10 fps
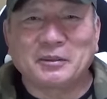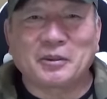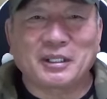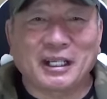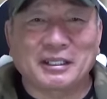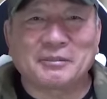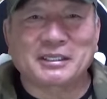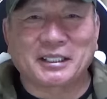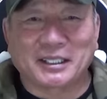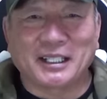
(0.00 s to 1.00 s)
あ、動きがありま
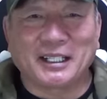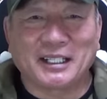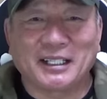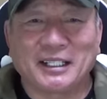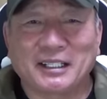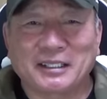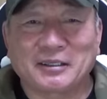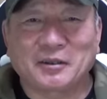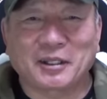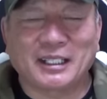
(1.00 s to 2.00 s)
したね。は
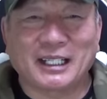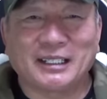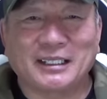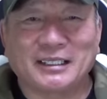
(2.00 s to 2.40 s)
い。久しぶり